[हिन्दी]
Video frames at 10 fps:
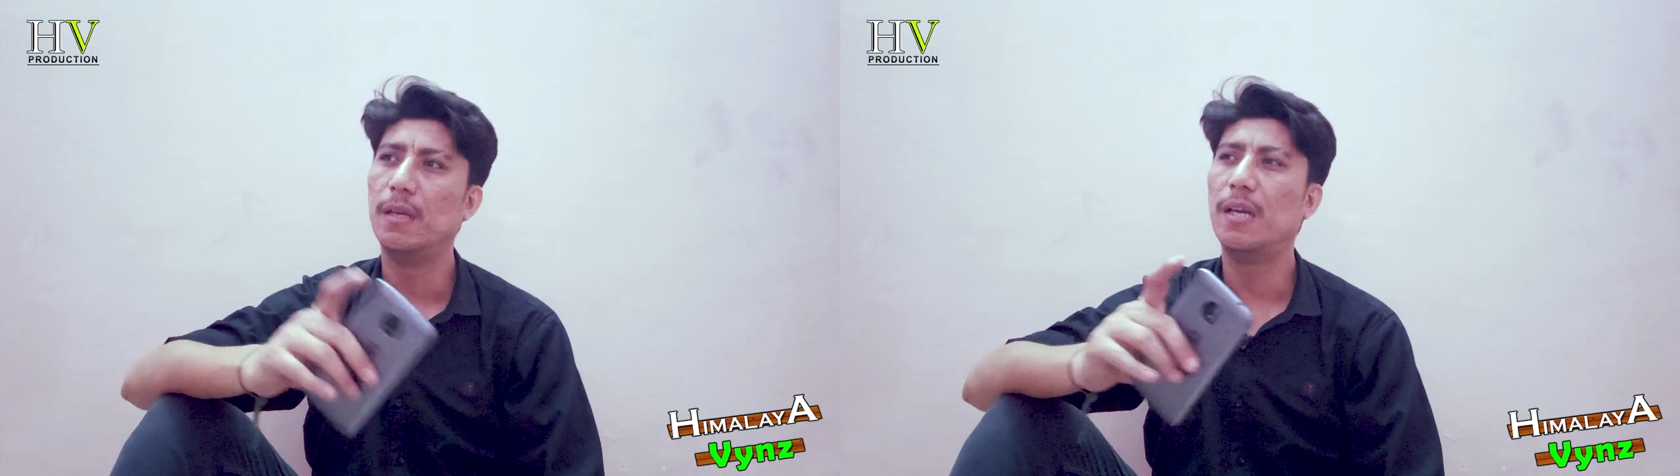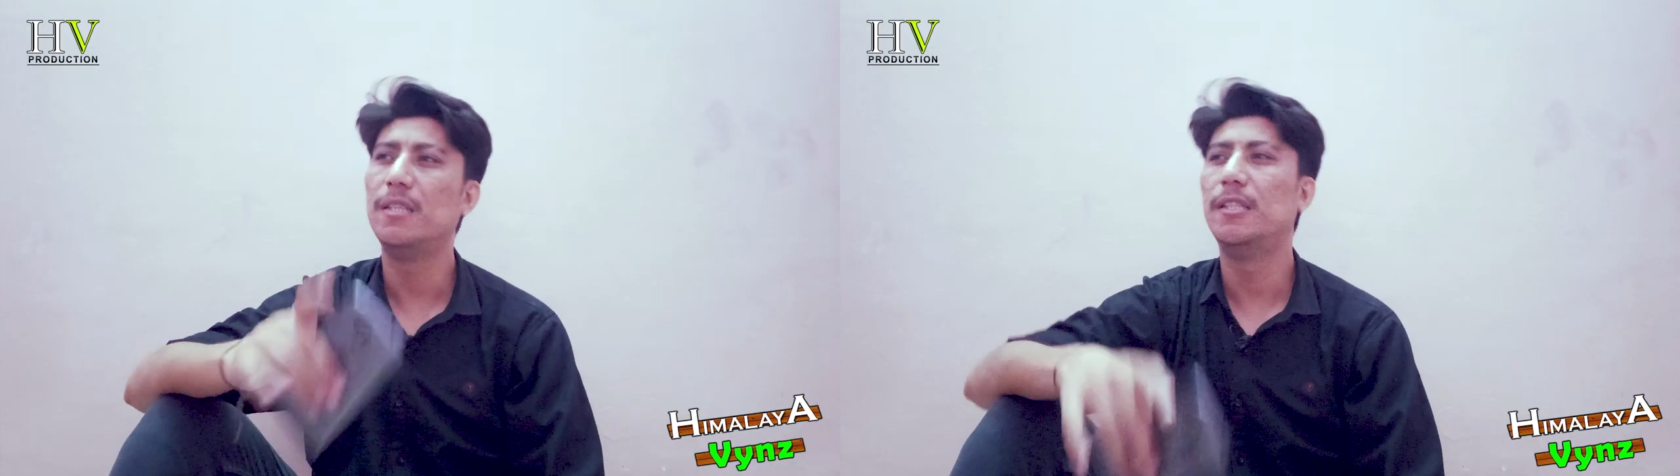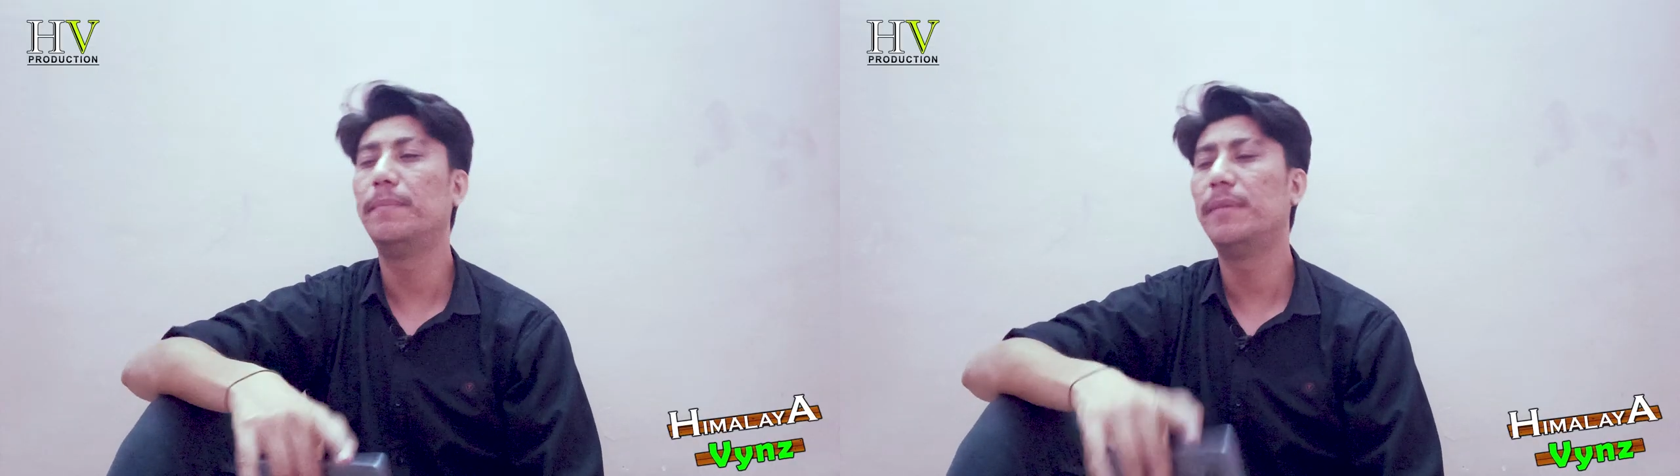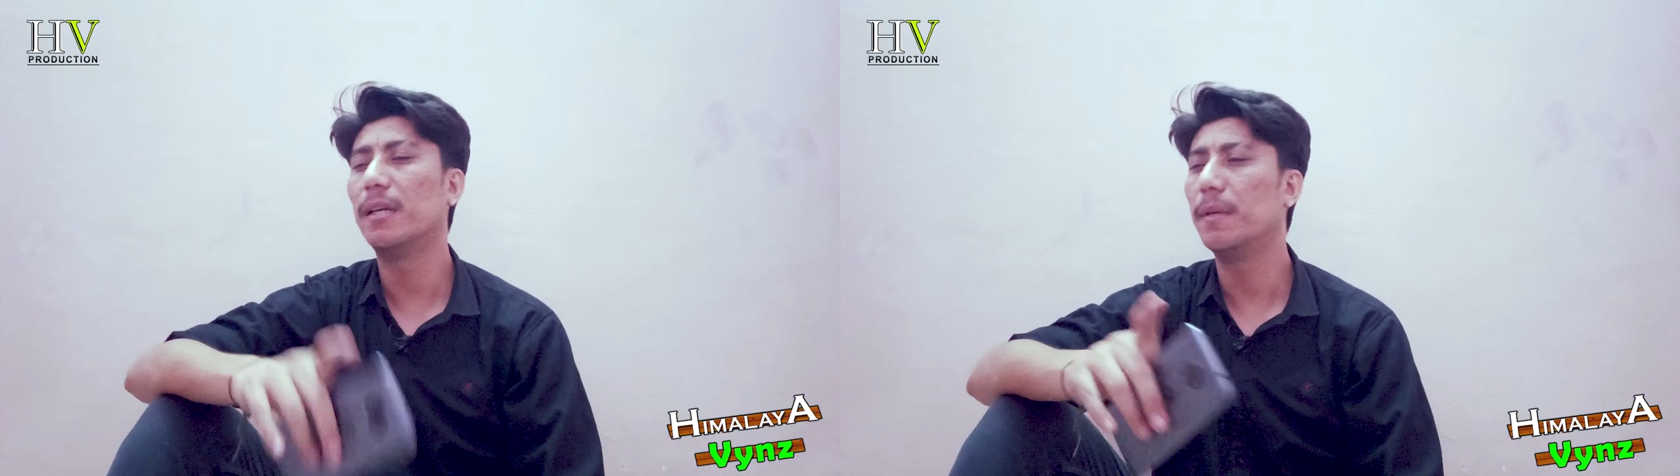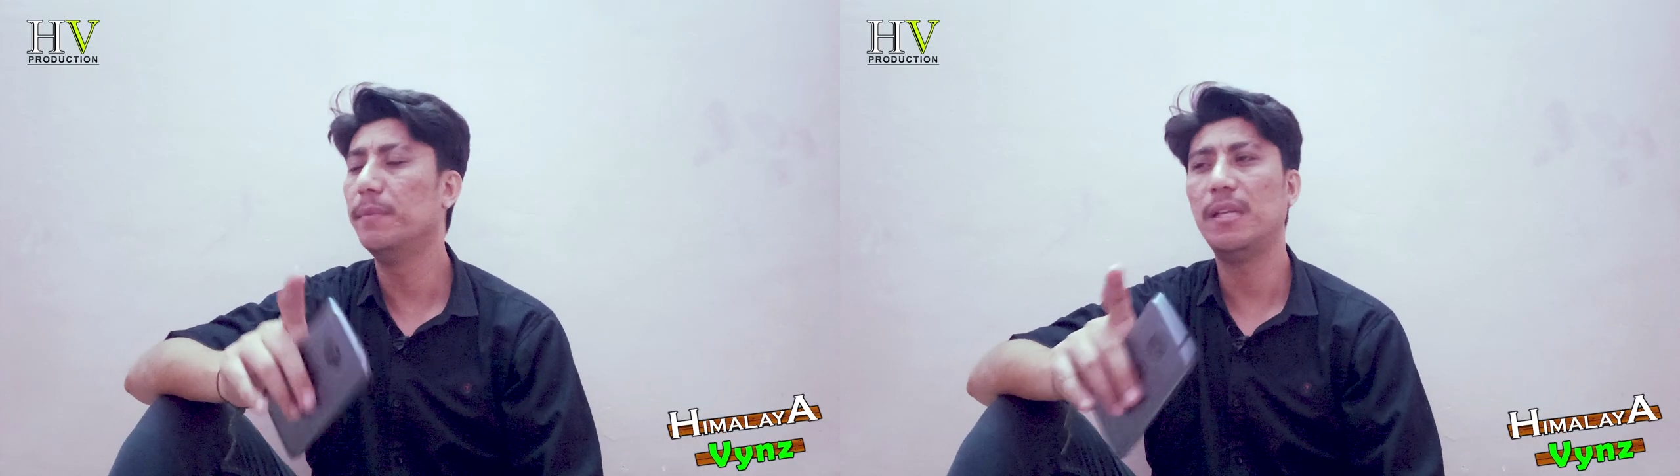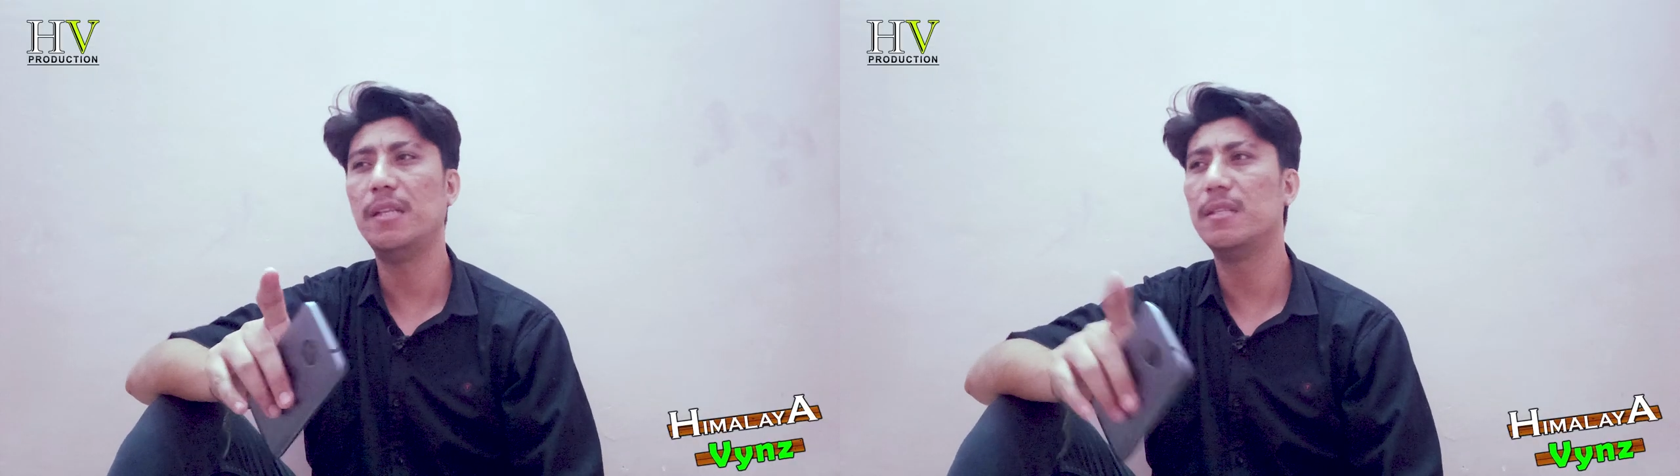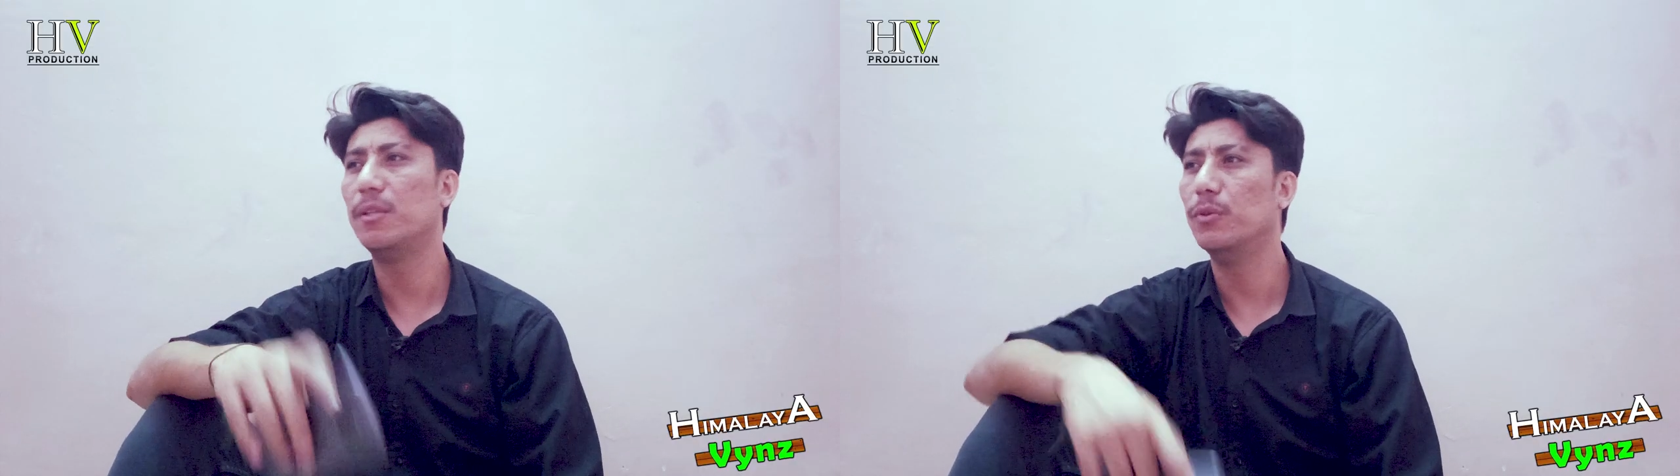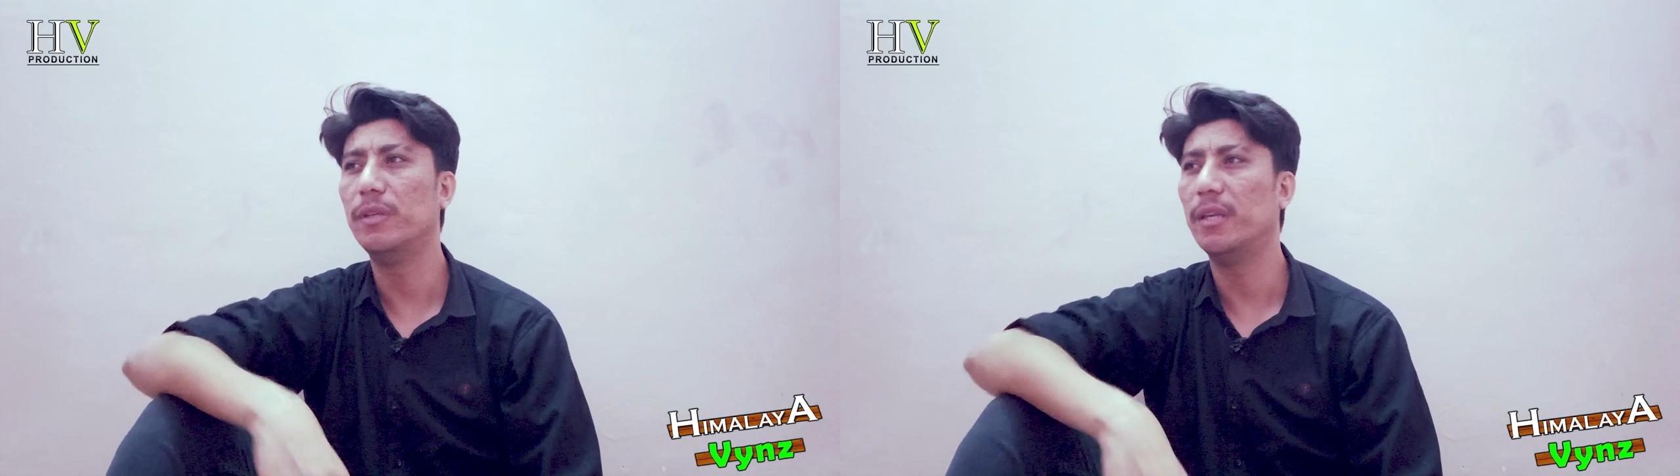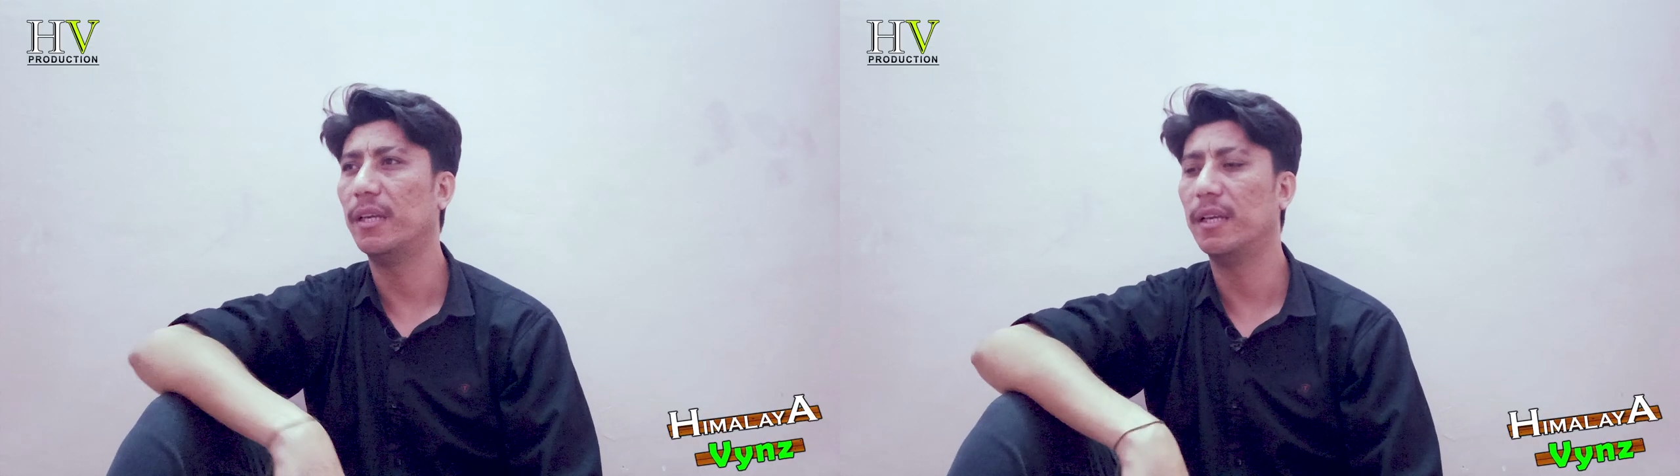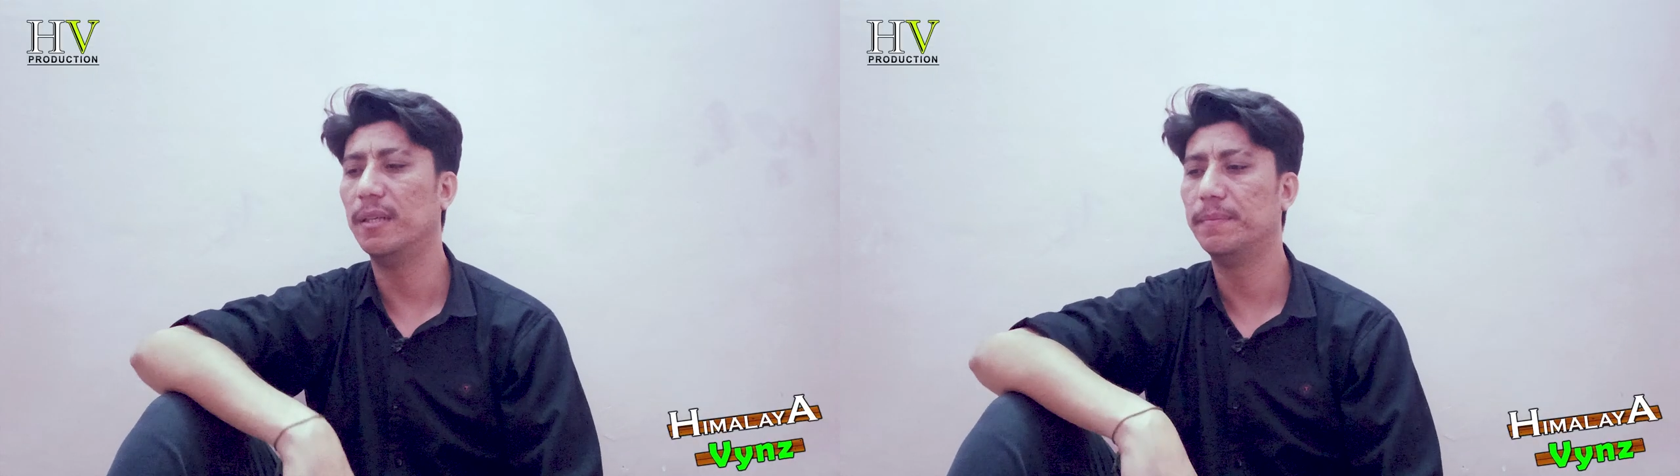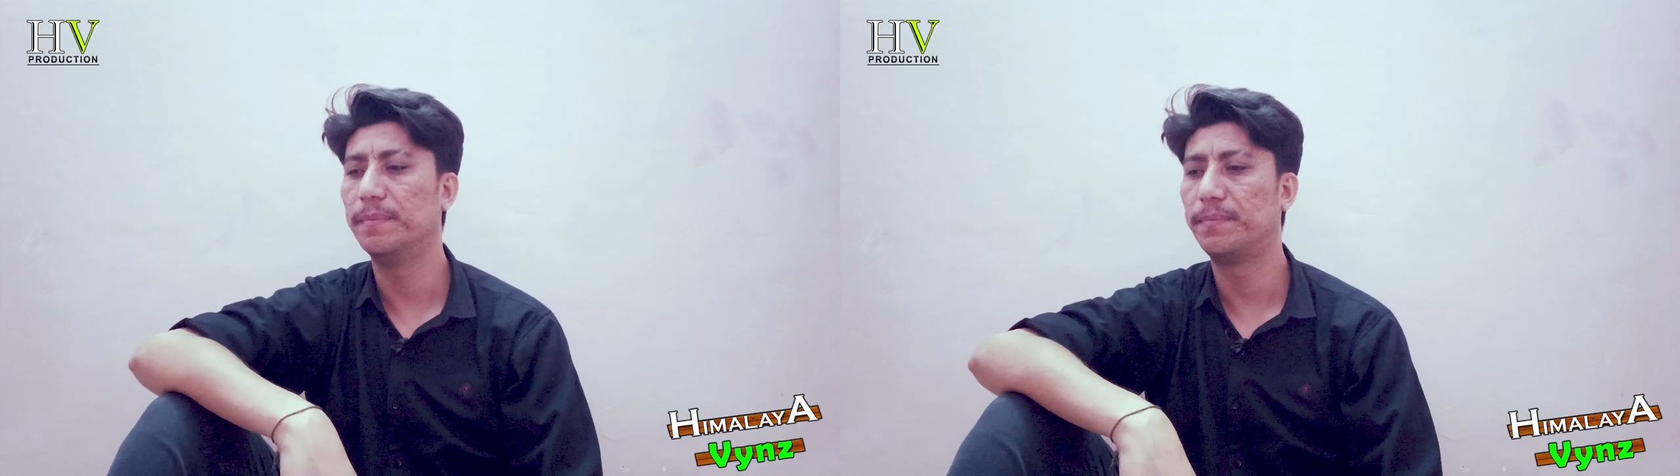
यार जब तक हम दीन से दूर रहेंगे ना